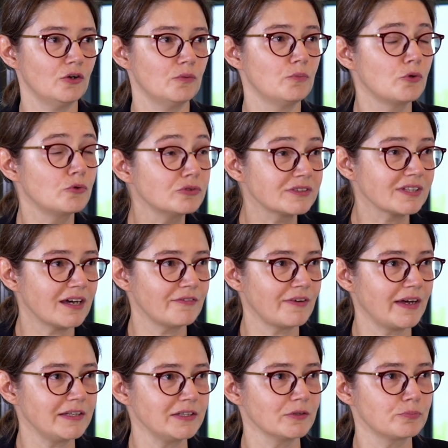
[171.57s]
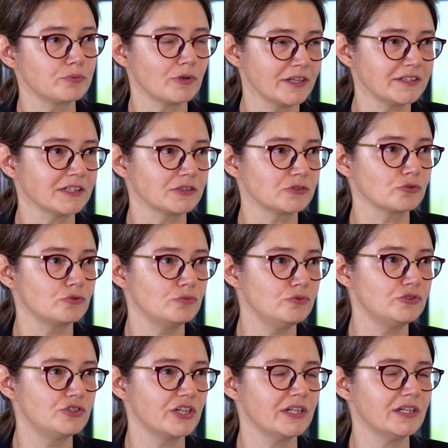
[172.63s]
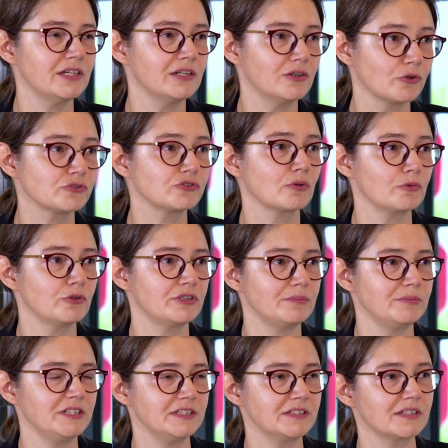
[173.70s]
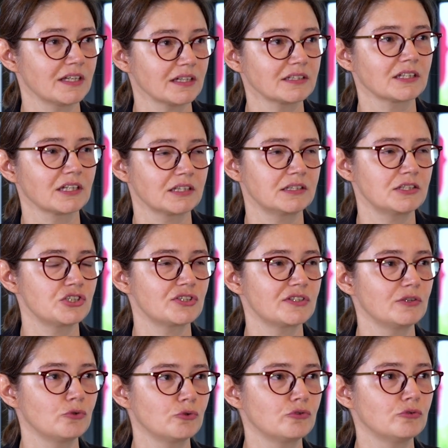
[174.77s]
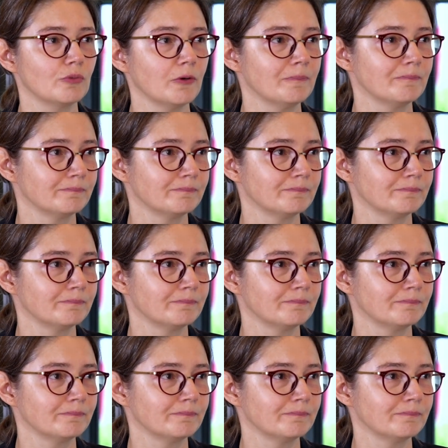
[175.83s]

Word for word: beaucoup de travail pour la direction du budget et l'ensemble des ministères qui rédigent ces documents.